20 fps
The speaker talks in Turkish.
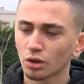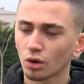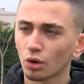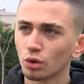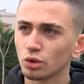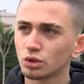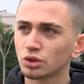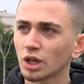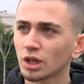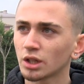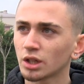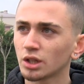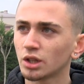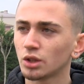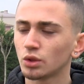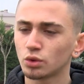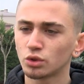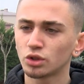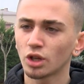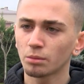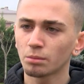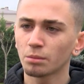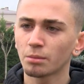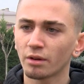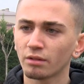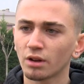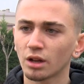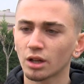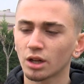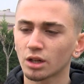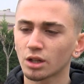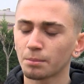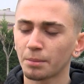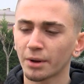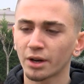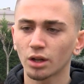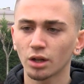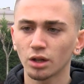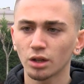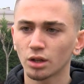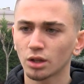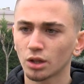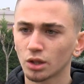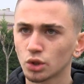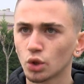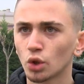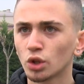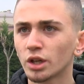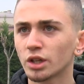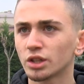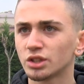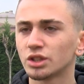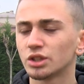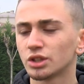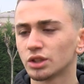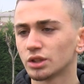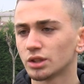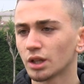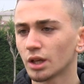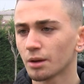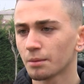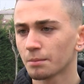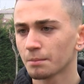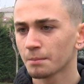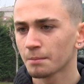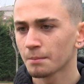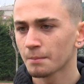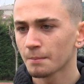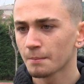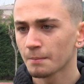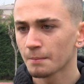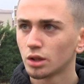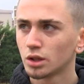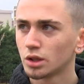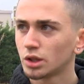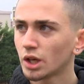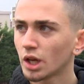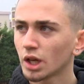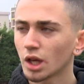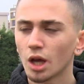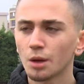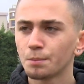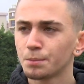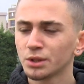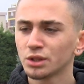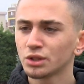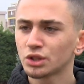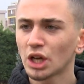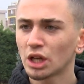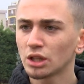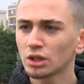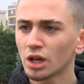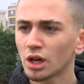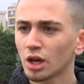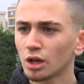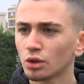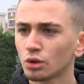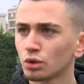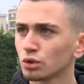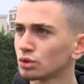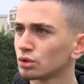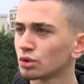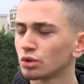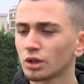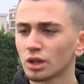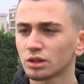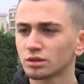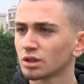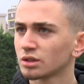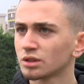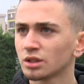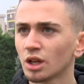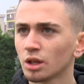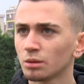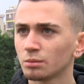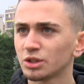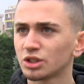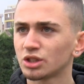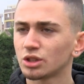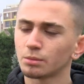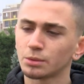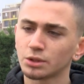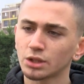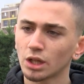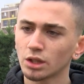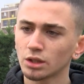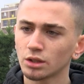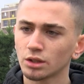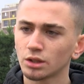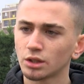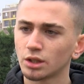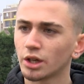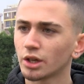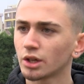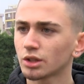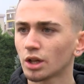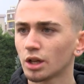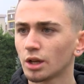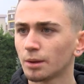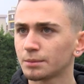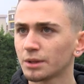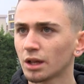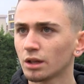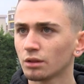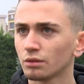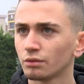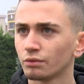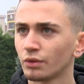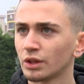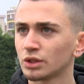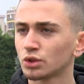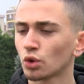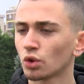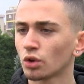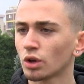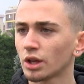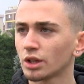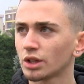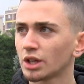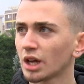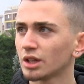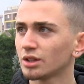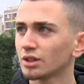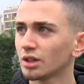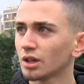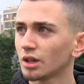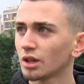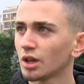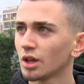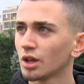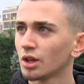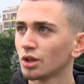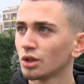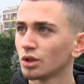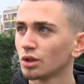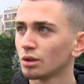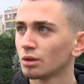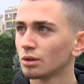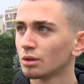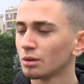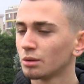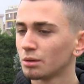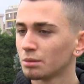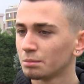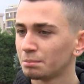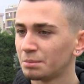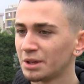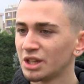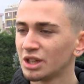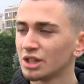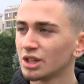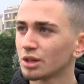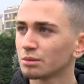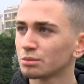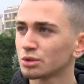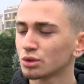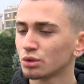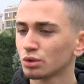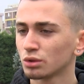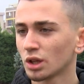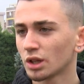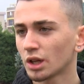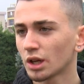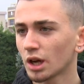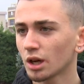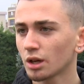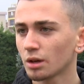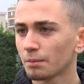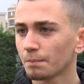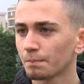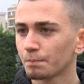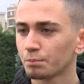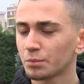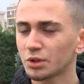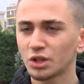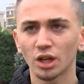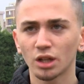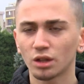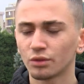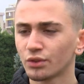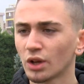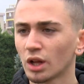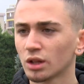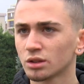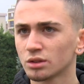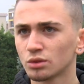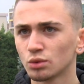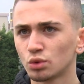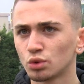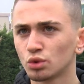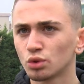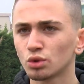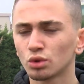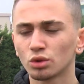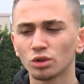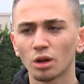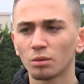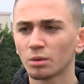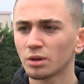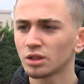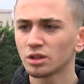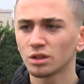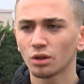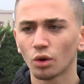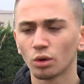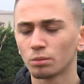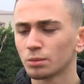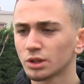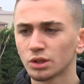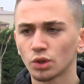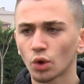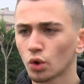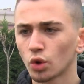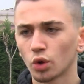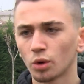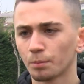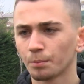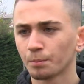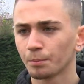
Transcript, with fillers: O yüzden hani yüksek mevralarda para döner işin içinde direkt Apple'ın kendi ayarları üzerinden satın alma işleminden, geri talepten ve sonradan kendi bilgilerimizi kullanarak bir teklif aldık. Üçüncü uygulama olmadı, yok.